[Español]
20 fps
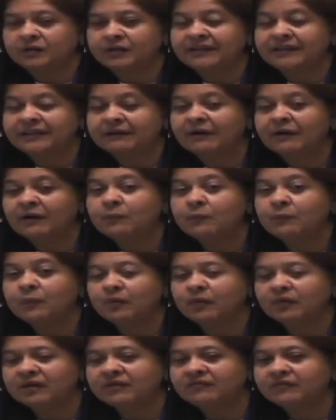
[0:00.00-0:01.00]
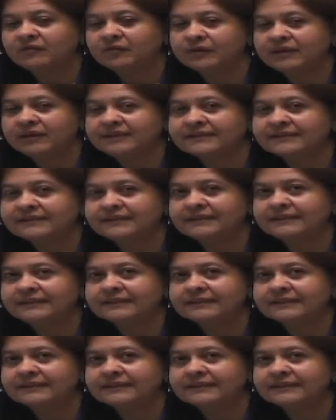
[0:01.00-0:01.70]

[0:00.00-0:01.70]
ahorita baja un poco la afluencia